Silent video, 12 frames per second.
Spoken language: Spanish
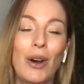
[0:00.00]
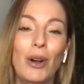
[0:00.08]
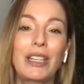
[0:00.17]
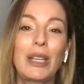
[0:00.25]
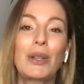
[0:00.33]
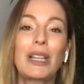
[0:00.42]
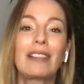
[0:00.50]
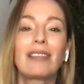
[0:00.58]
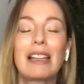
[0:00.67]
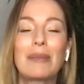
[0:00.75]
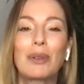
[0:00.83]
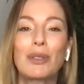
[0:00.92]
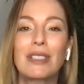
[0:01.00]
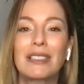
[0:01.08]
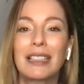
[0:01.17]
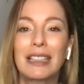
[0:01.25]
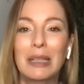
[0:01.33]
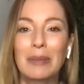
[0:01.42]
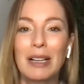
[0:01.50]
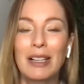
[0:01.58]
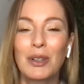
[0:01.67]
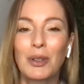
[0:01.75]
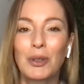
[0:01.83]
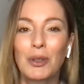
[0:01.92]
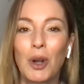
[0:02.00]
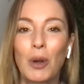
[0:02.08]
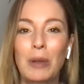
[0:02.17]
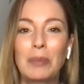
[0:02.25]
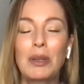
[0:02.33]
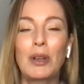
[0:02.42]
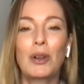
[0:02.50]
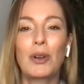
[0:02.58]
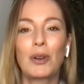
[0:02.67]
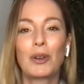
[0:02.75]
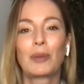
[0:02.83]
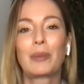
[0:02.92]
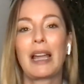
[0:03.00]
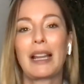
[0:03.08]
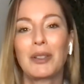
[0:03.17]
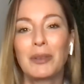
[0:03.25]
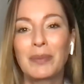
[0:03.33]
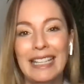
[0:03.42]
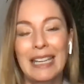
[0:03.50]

Hoy quiero que hablemos de este tema con un joven biólogo colombiano,